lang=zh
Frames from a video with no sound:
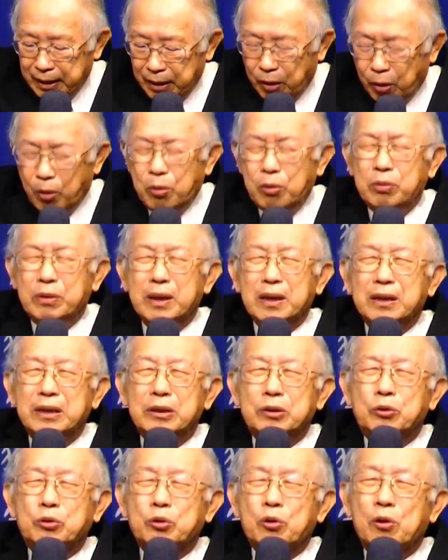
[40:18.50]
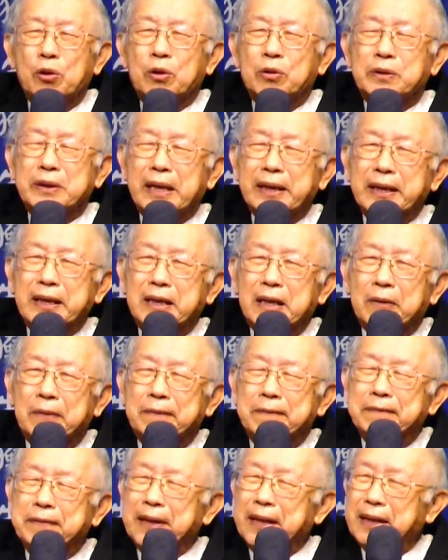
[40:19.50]
哦，那是坐落在一个
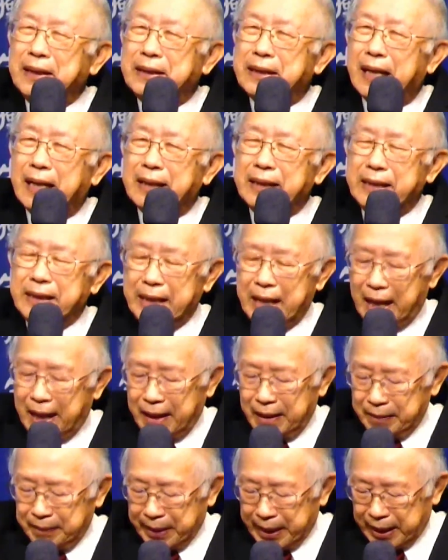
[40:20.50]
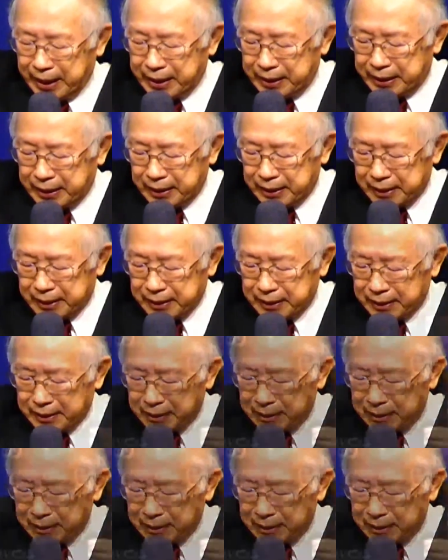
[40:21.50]
非常佳美的